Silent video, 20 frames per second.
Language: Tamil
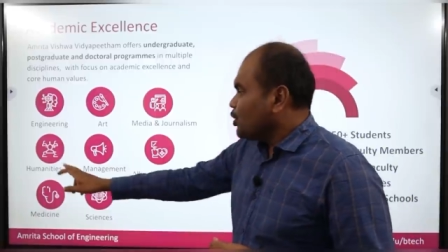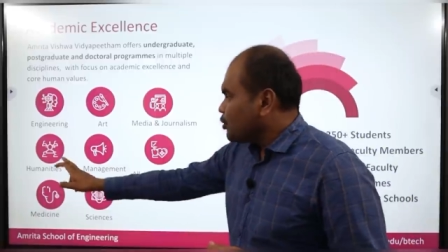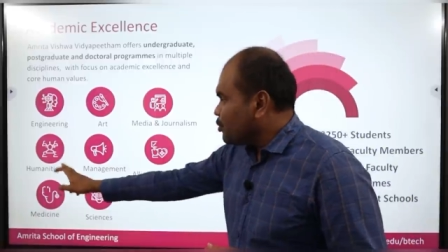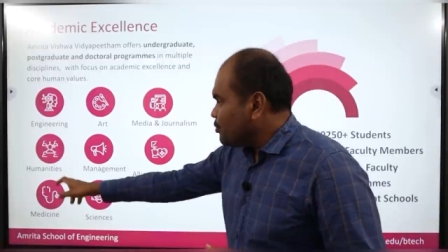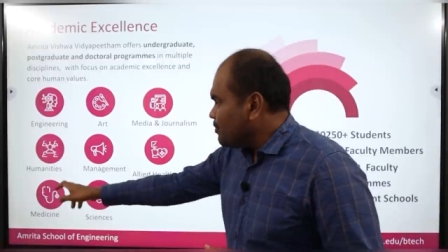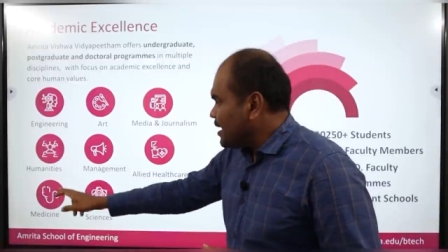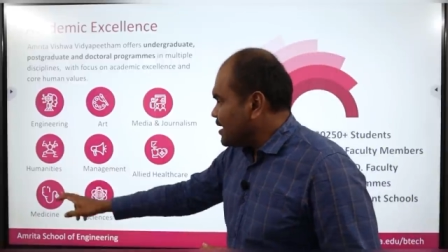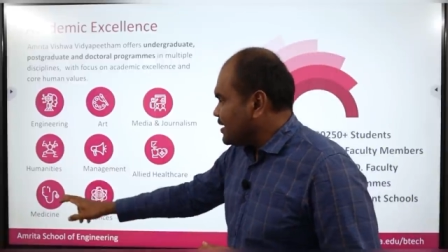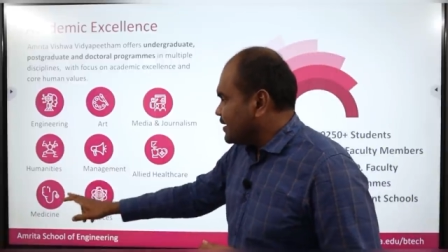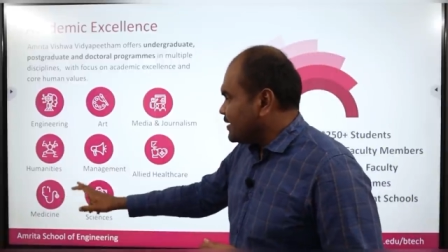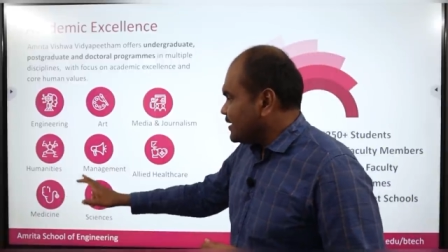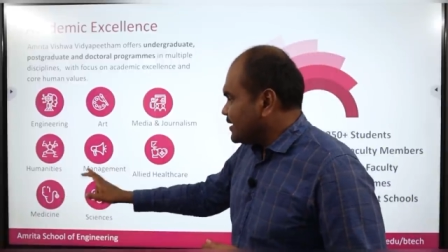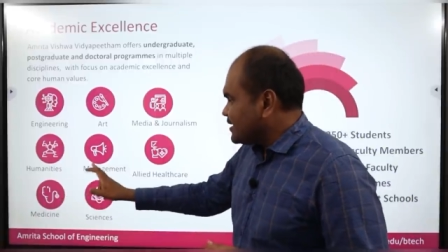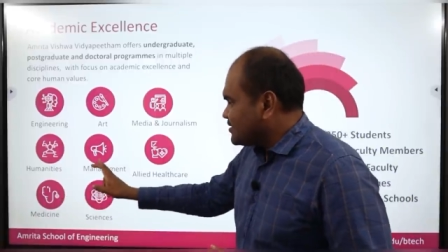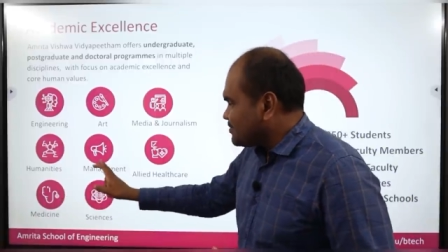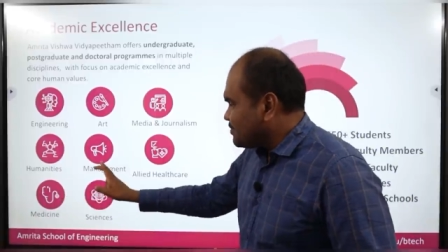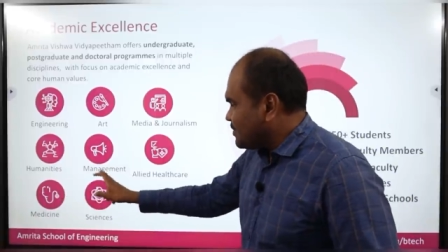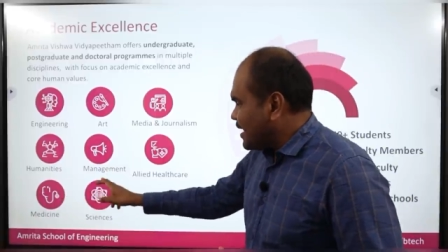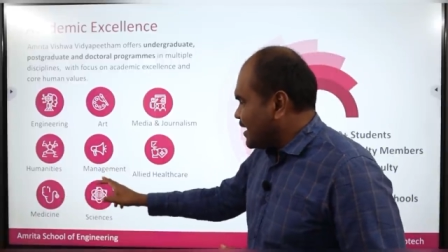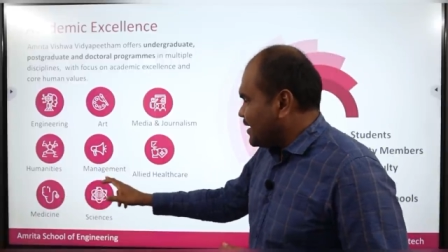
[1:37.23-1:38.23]

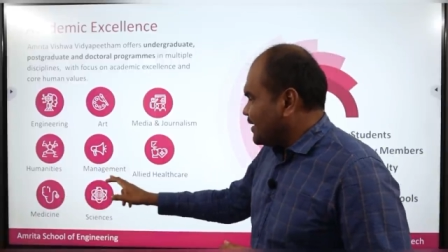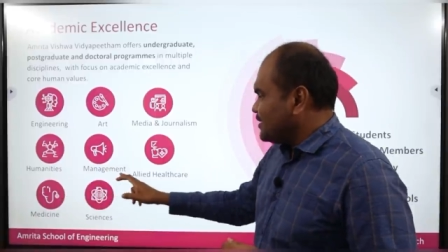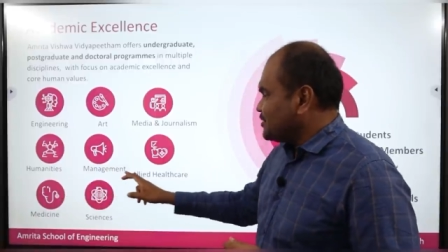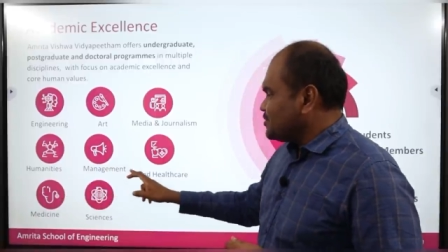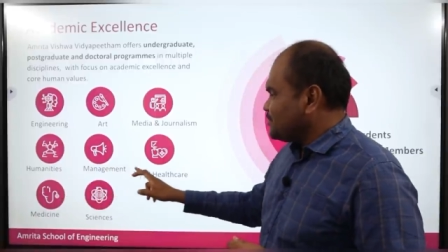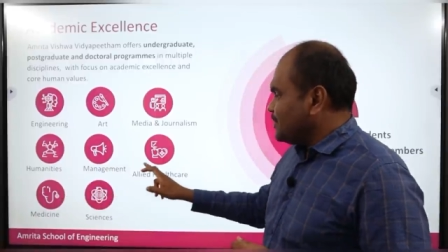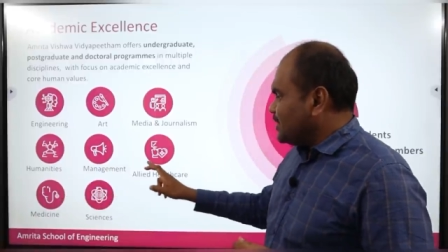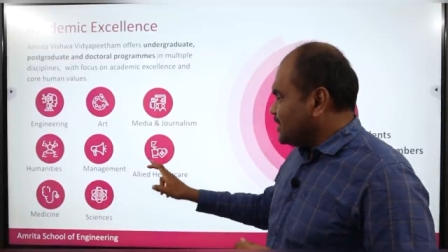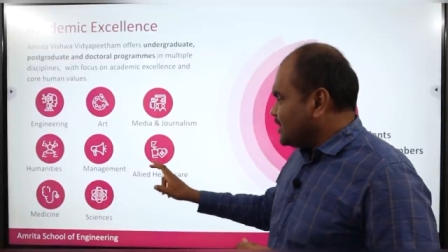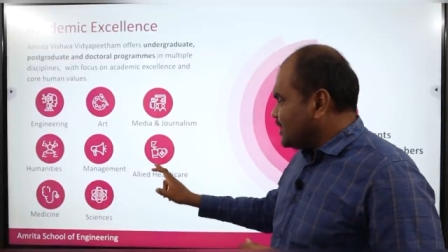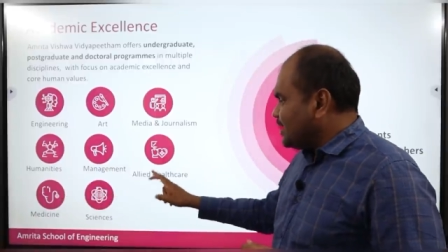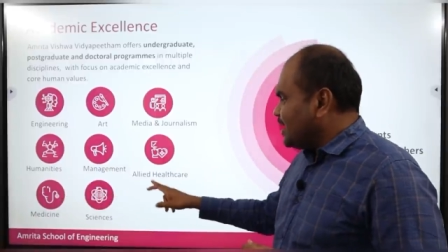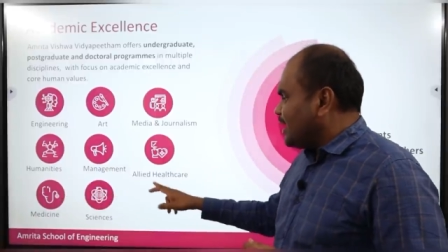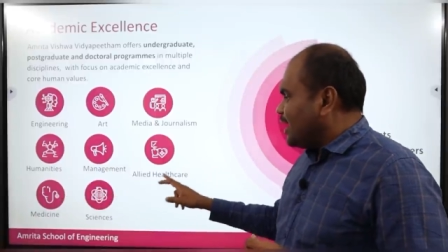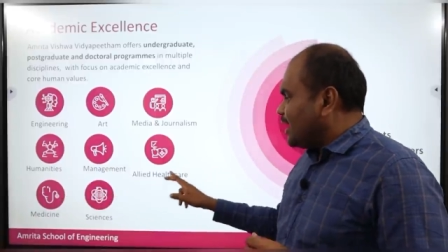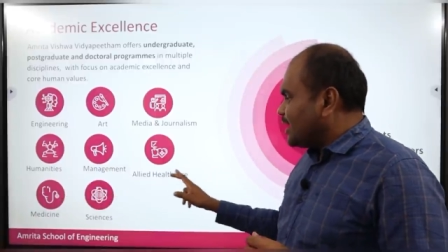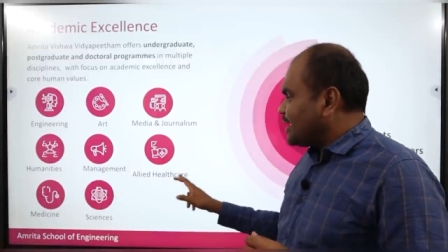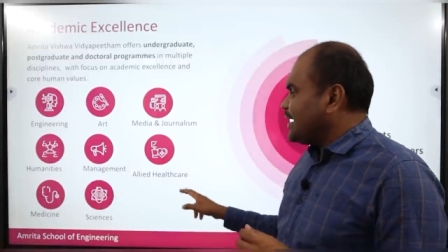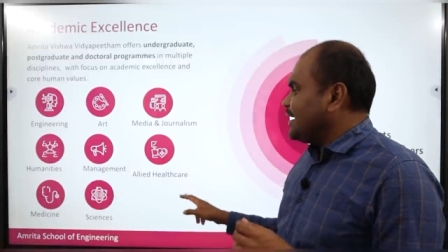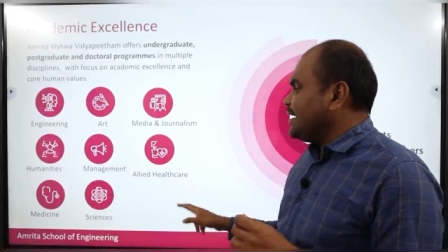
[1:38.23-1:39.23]
ஹியூமனிட்டிஸ் மேனேஜ்மெண்ட்டு
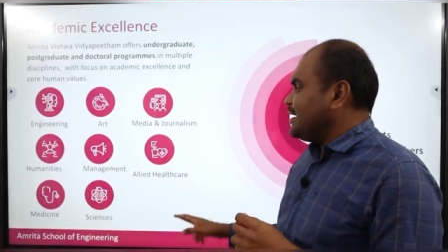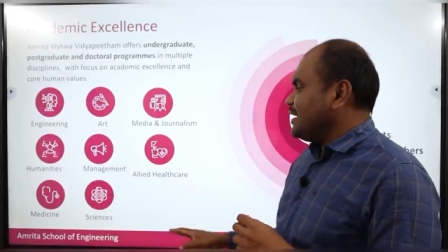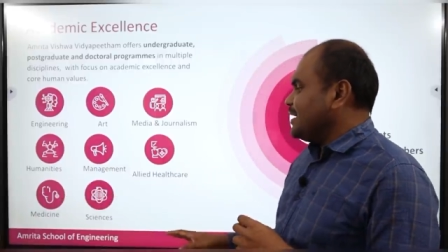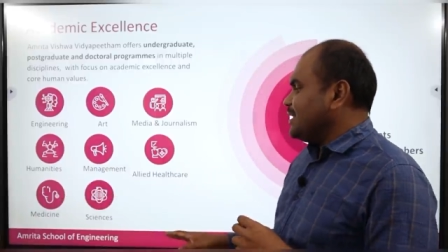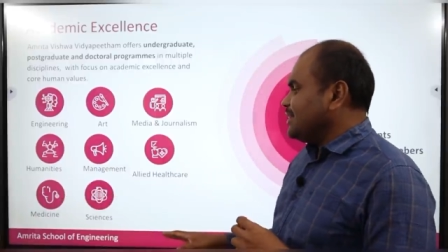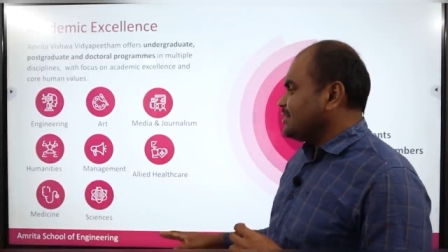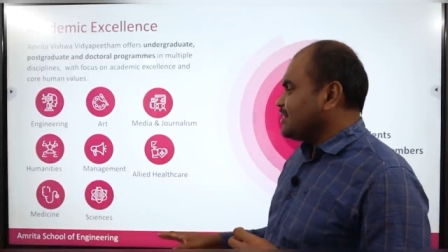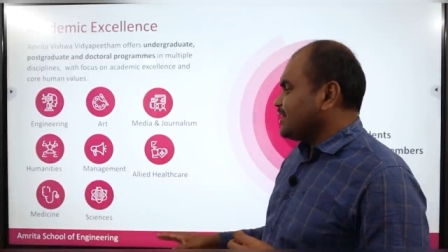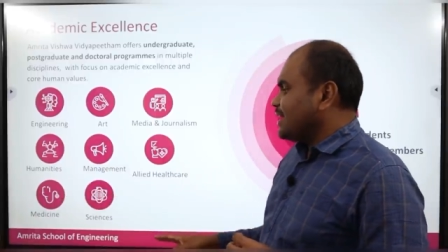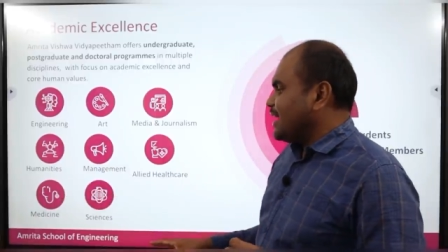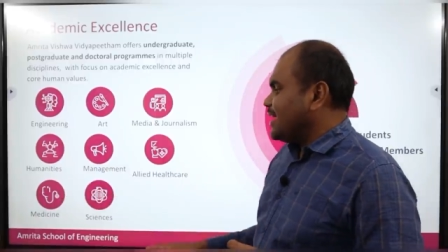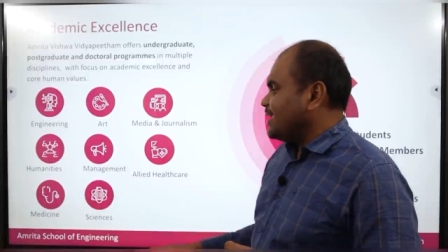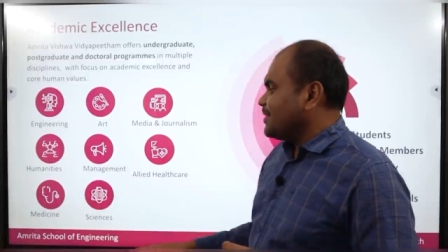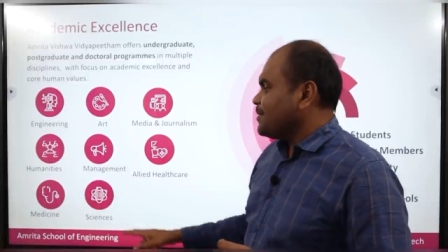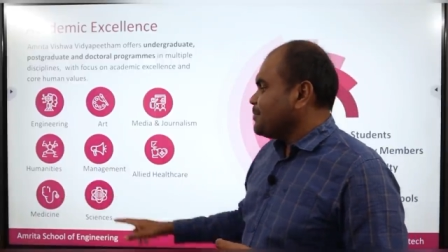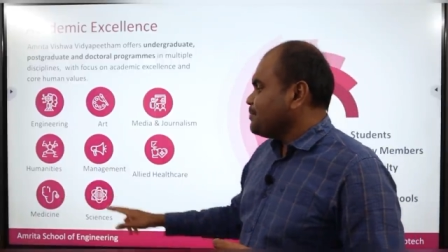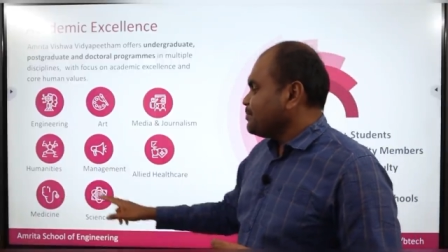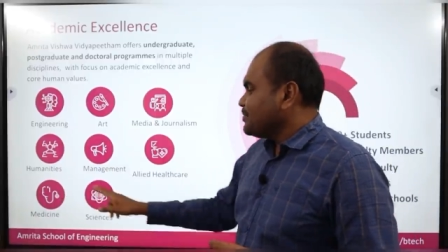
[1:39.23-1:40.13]
அலைடு ஹெல்த் கேர்